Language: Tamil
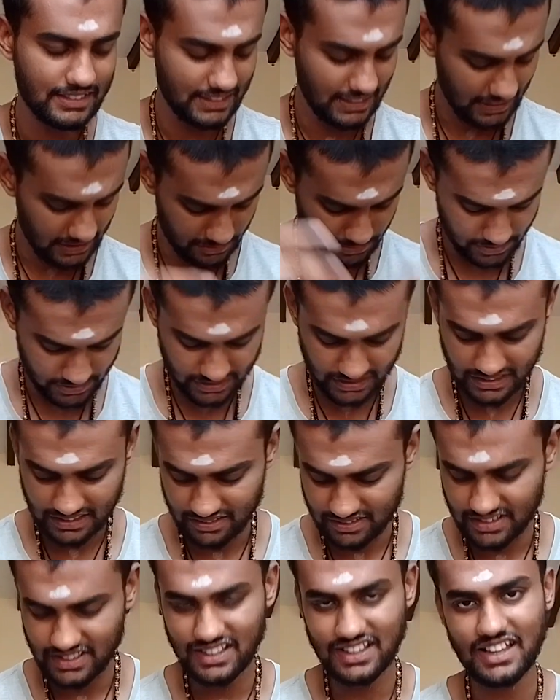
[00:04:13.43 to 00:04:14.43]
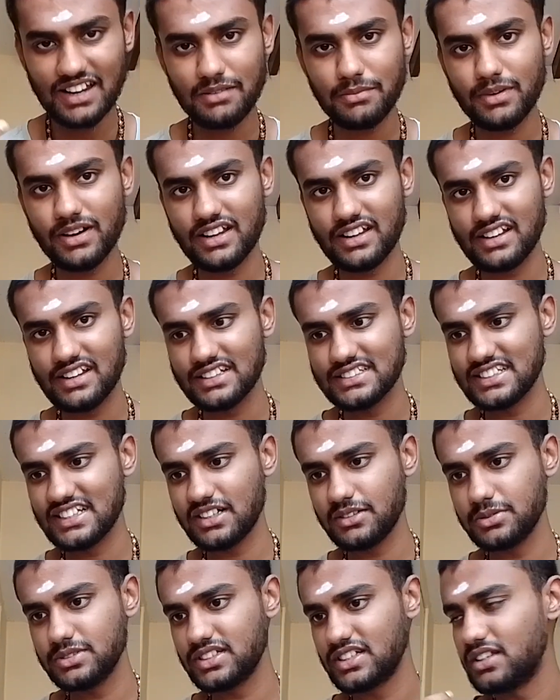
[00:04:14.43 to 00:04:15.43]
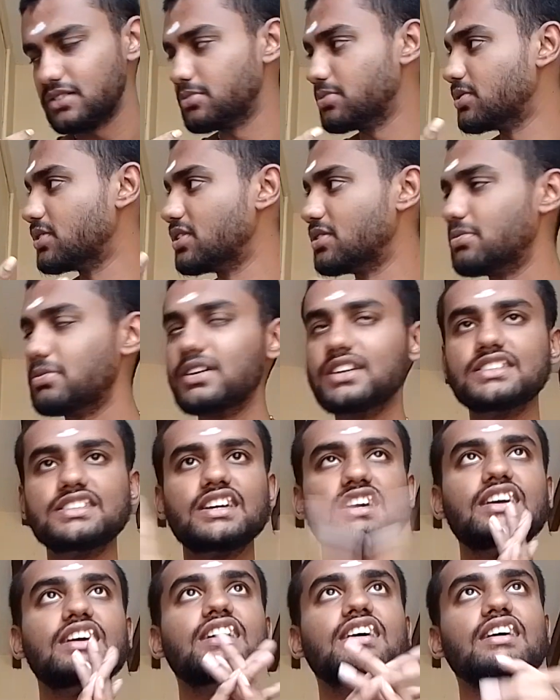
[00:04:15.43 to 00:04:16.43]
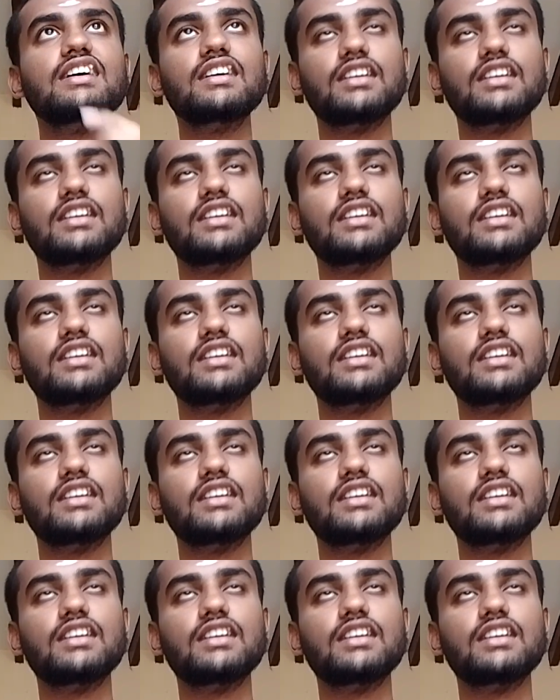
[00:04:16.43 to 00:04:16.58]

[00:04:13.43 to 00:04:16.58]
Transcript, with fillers: சேகப்பு சட்டை வந்து ஈரமாக இருக்குன்னா சேகப்பு சட்டை போட்டுருப்பாங்க சார்